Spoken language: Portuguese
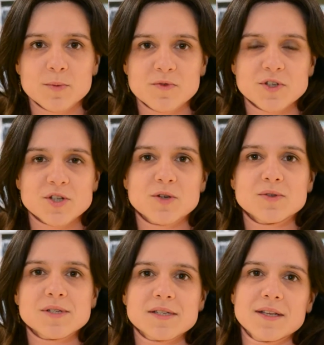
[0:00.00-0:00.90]
uma vez que não
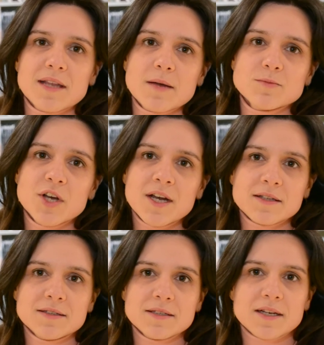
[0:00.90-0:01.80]
necessitamos
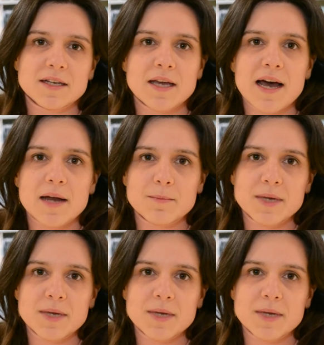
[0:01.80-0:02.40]
de criar